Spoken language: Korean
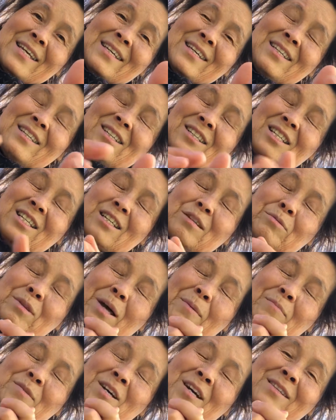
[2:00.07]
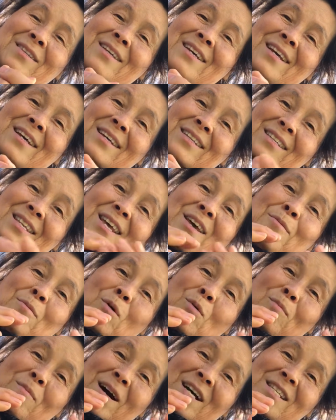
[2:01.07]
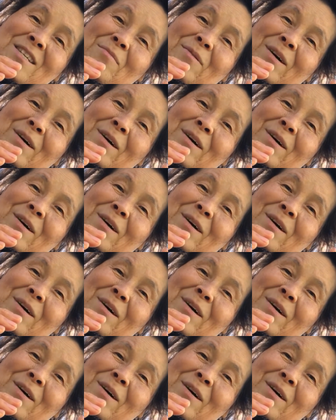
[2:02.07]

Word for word: 2023년 새해 복 많이